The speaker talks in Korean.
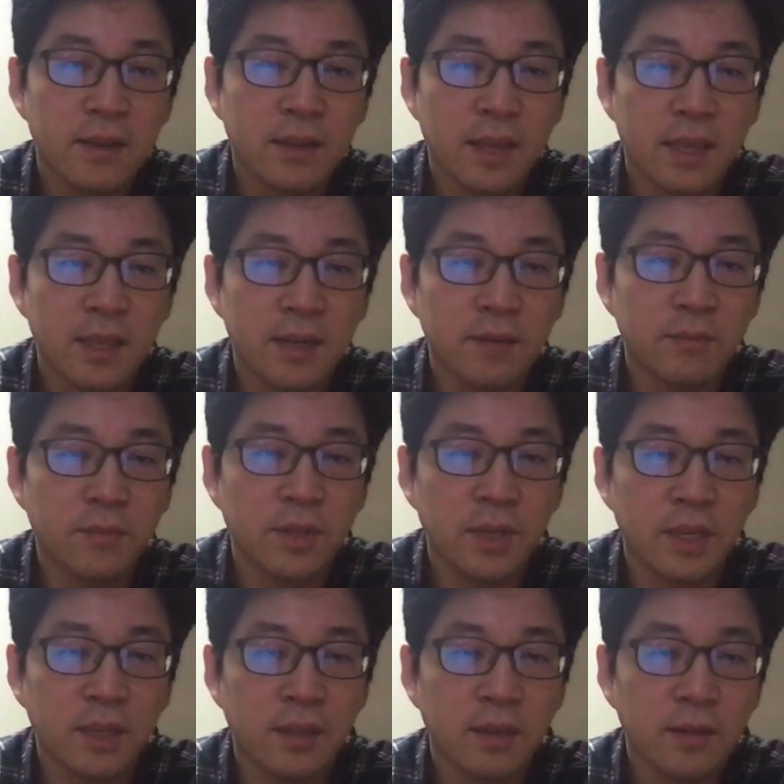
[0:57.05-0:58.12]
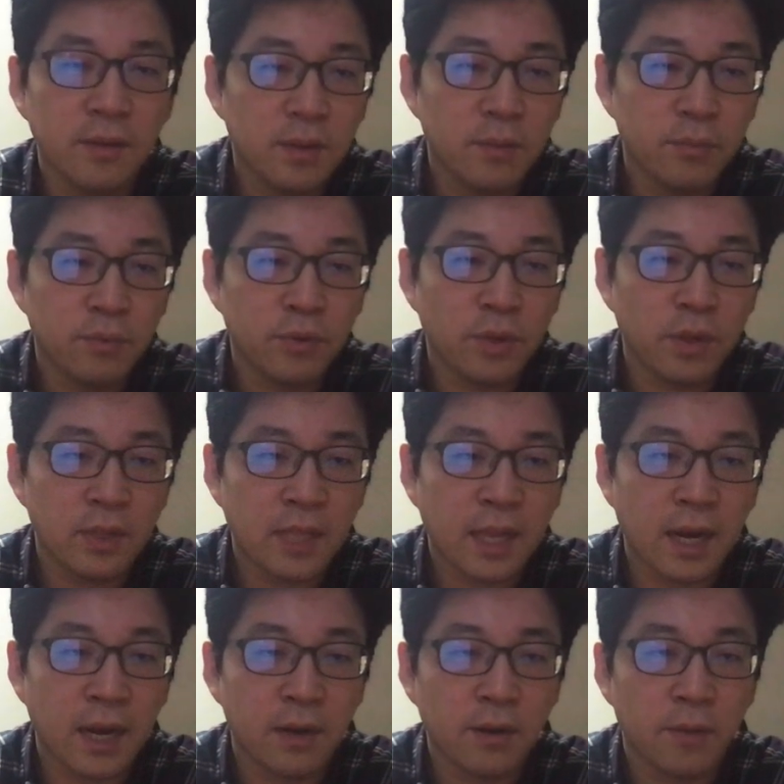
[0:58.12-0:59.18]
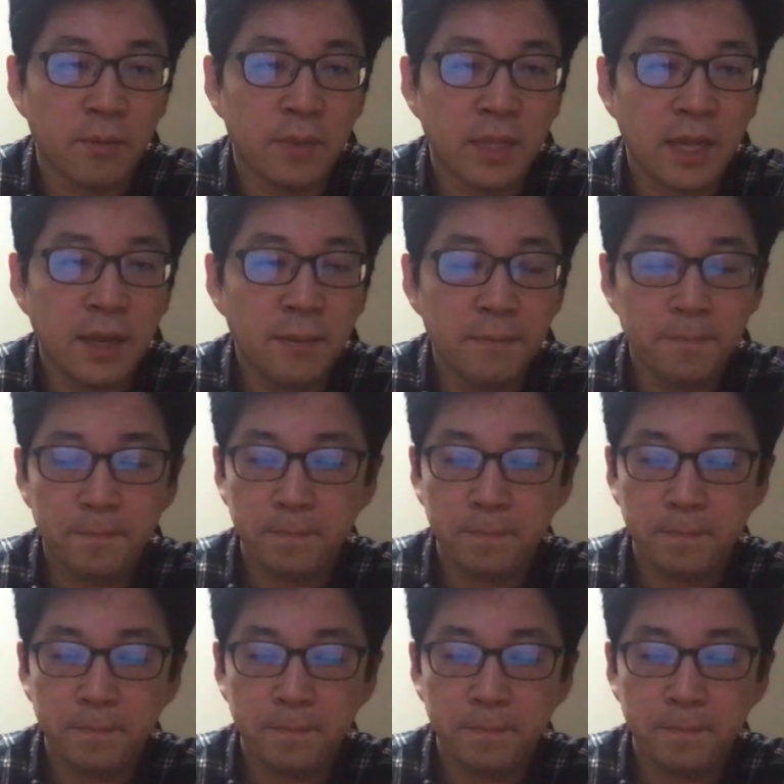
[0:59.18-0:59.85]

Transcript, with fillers: 이름들이 붙어 있다라는 겁니다.